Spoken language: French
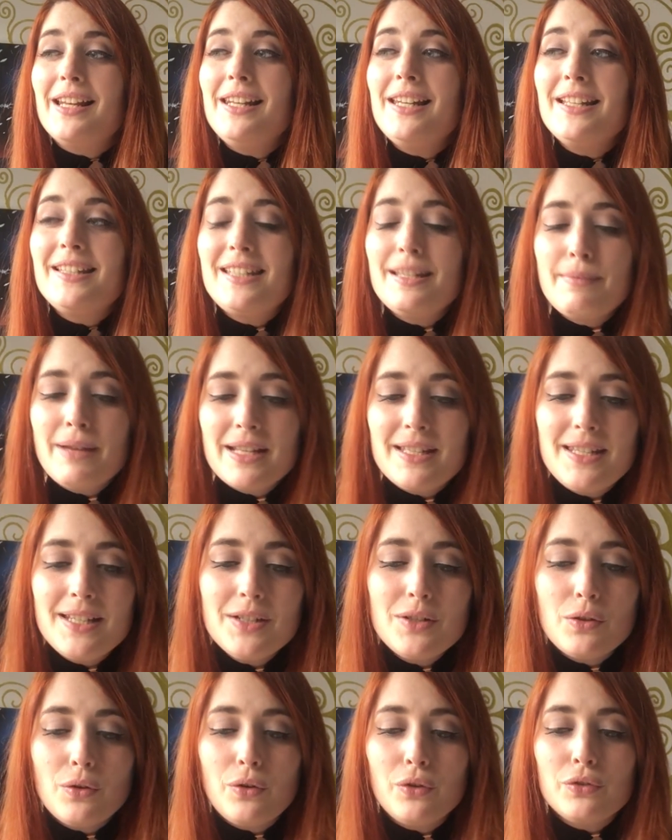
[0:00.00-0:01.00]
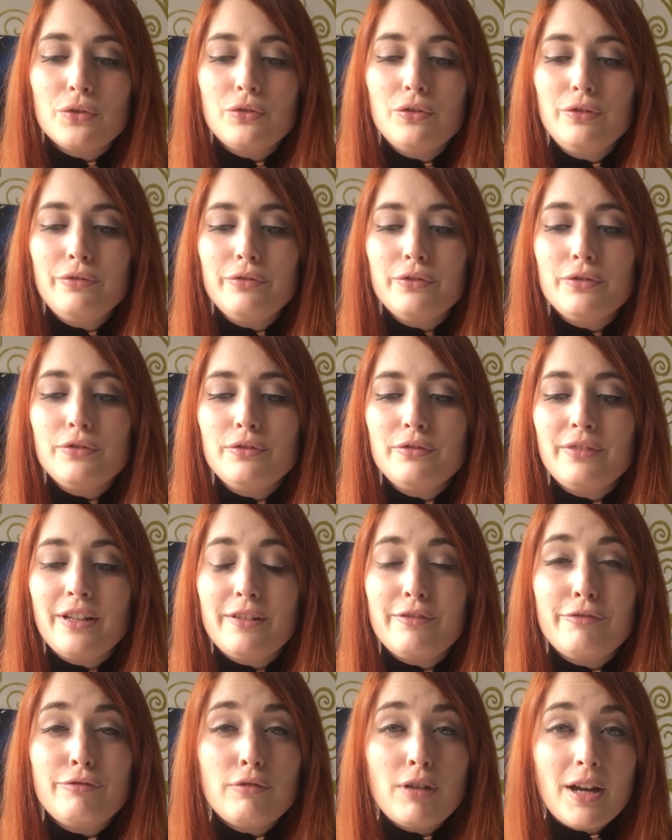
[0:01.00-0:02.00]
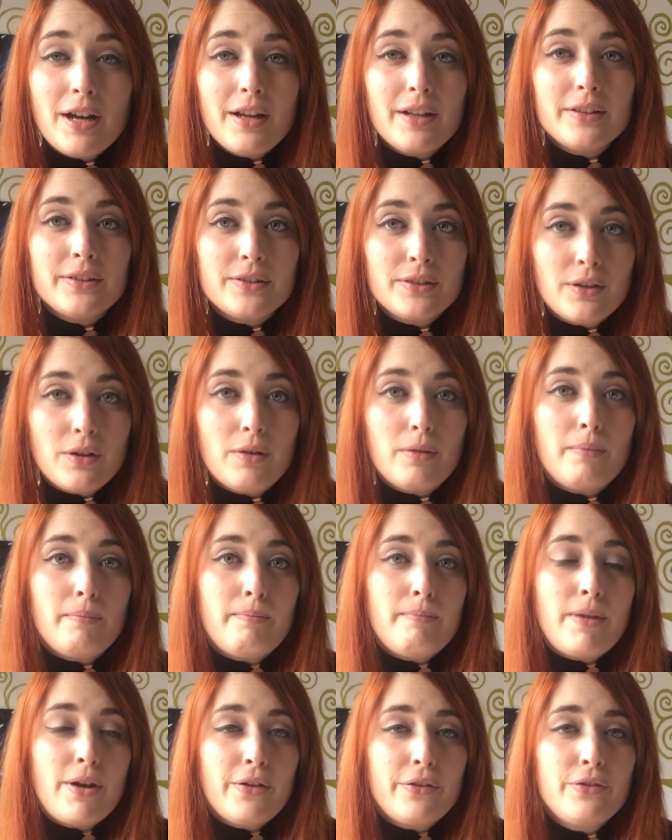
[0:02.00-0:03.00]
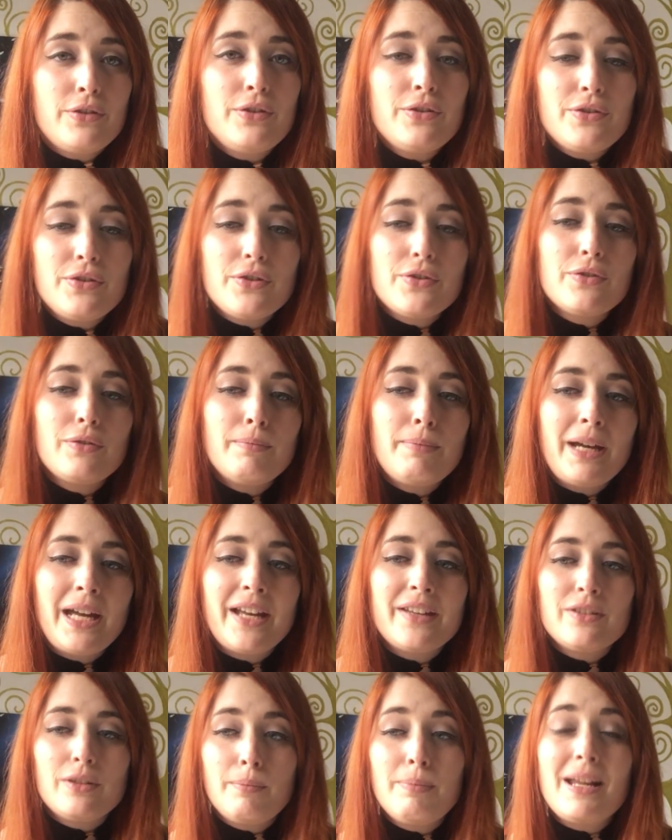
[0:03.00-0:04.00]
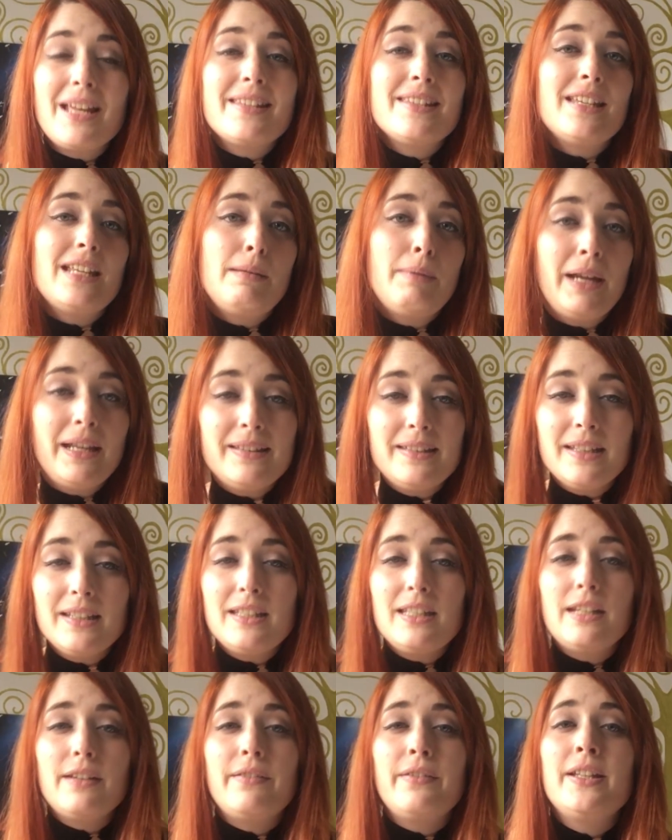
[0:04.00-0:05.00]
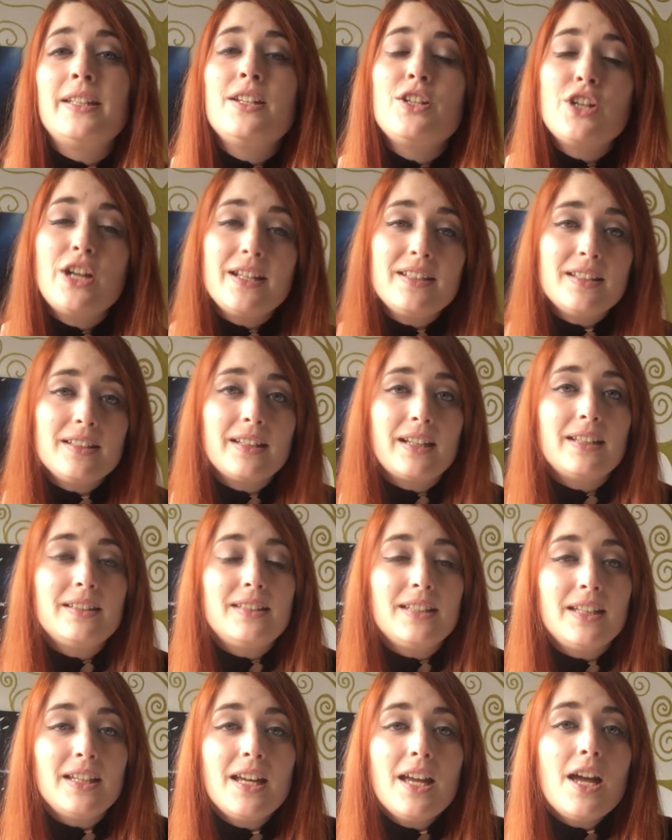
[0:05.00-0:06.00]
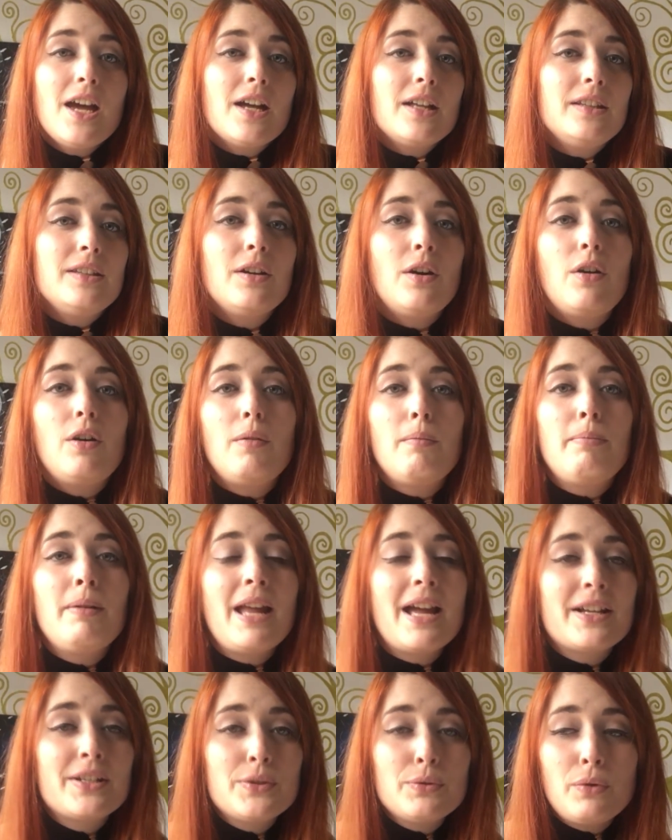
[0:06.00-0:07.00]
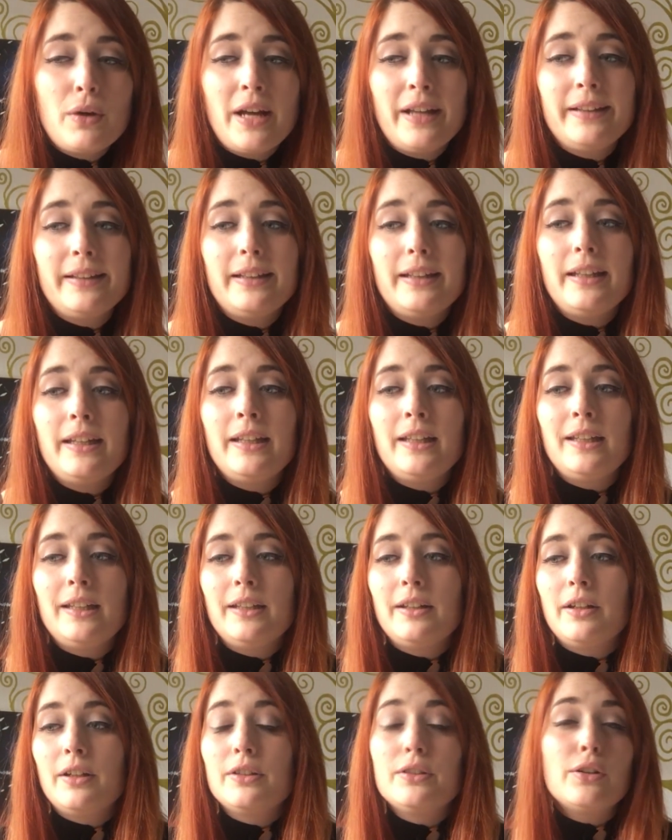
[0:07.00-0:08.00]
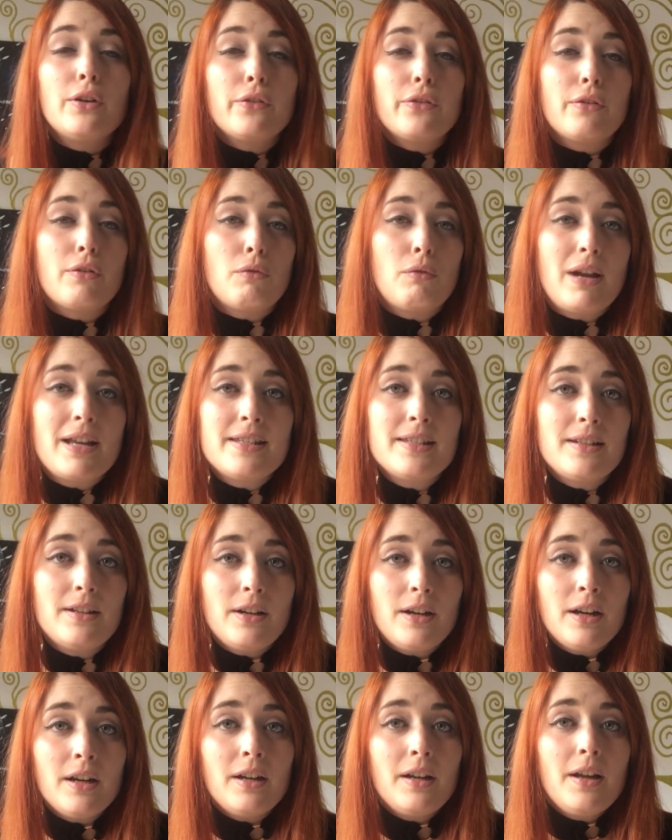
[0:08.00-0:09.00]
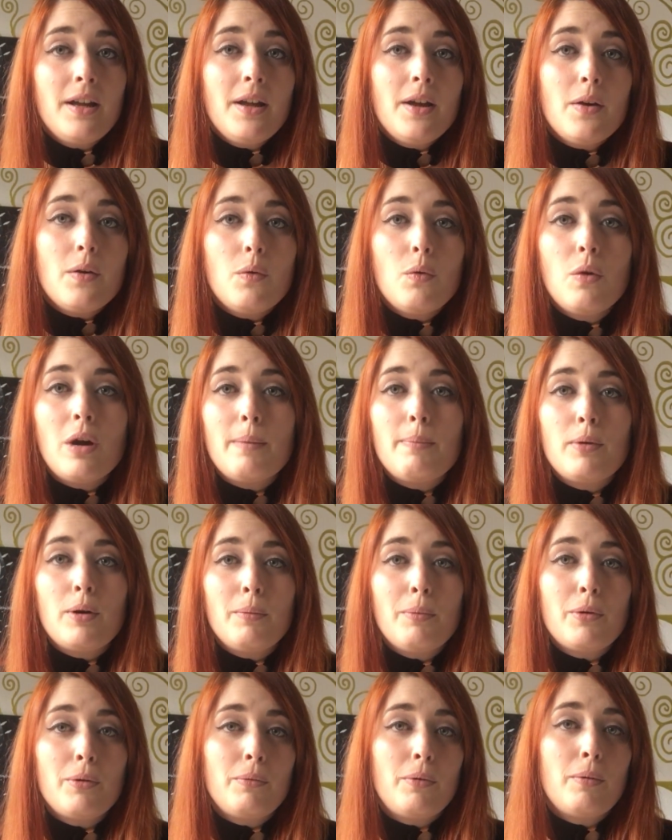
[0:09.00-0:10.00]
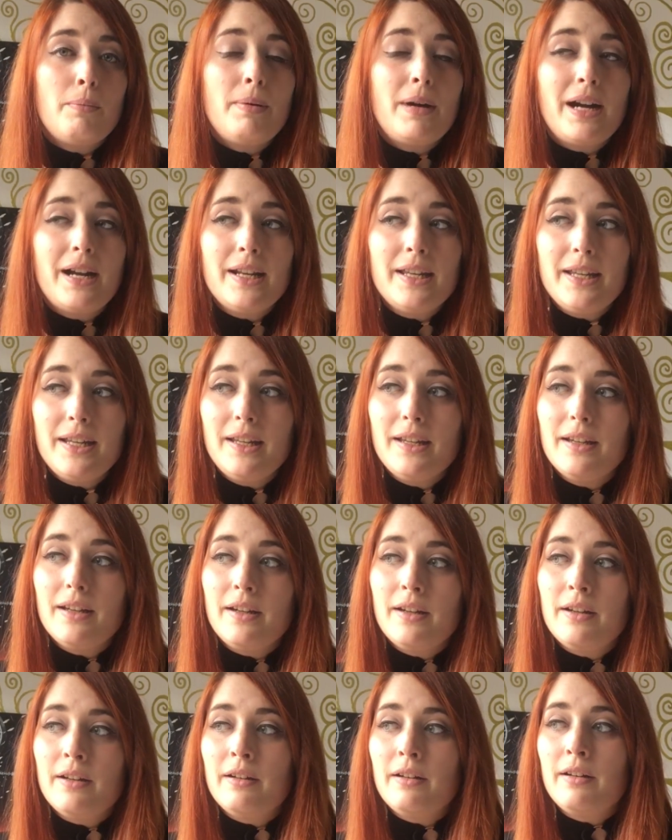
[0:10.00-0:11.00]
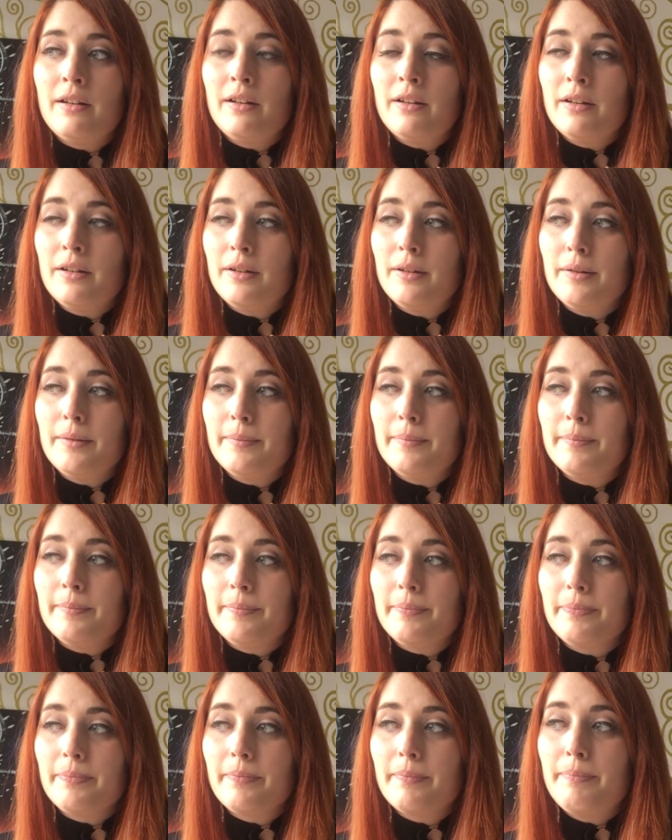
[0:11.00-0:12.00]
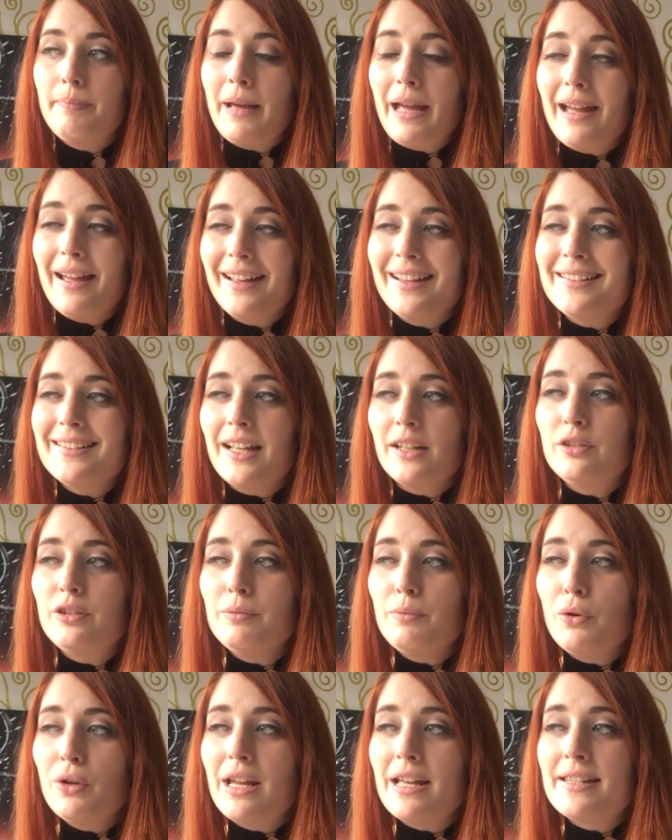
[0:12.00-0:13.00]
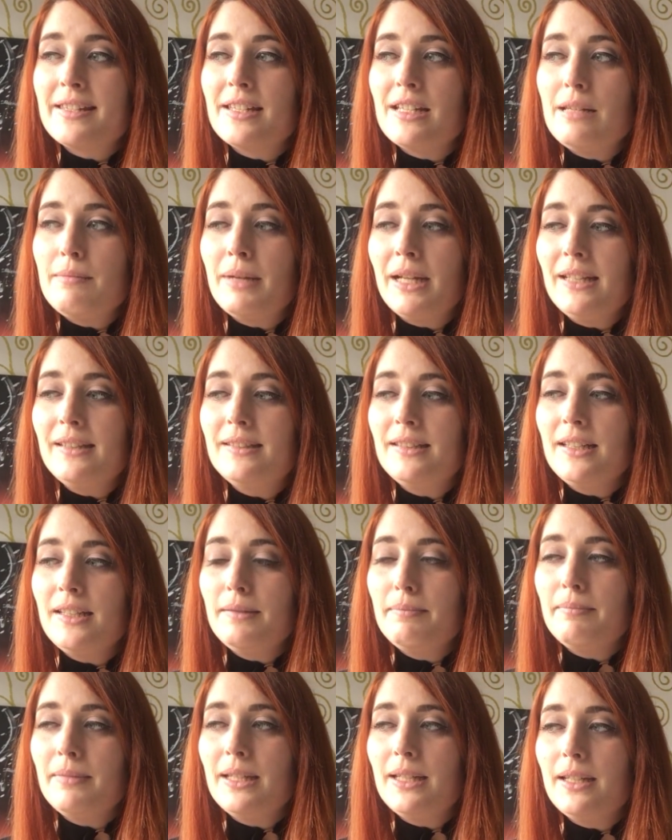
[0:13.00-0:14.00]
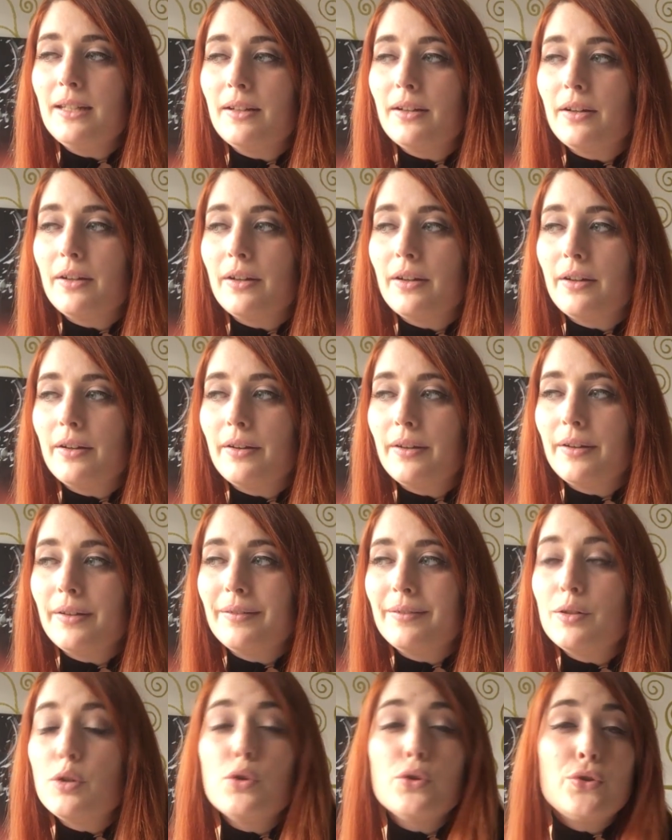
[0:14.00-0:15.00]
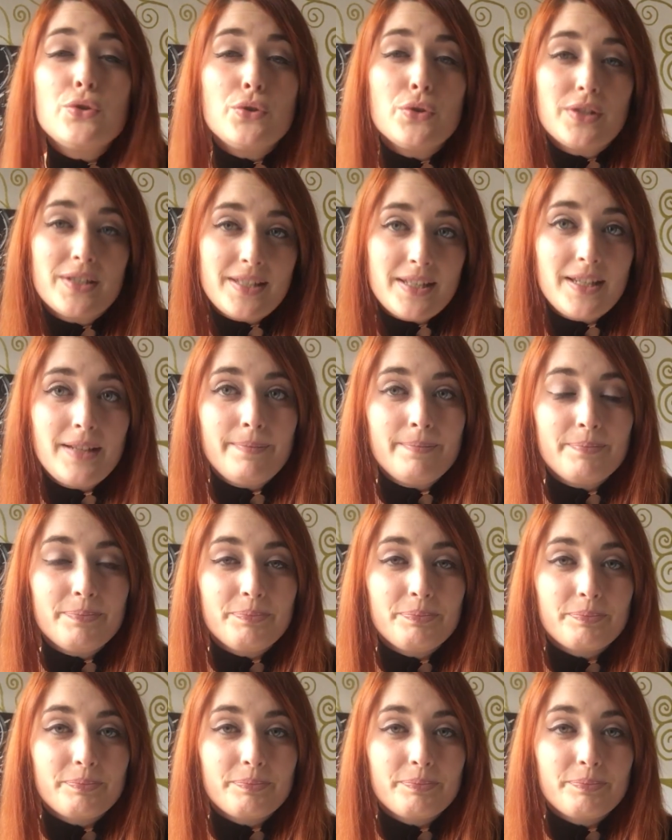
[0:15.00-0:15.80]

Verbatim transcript: les thématiques qu'on retrouve une nouvelle fois dans Mother, ce sont par exemple la célébrité qui avait déjà été traitée dans Black Swan et euh, dans The Wrestler, ou à proprement parler, euh, pas exactement la célébrité, mais euh, le succès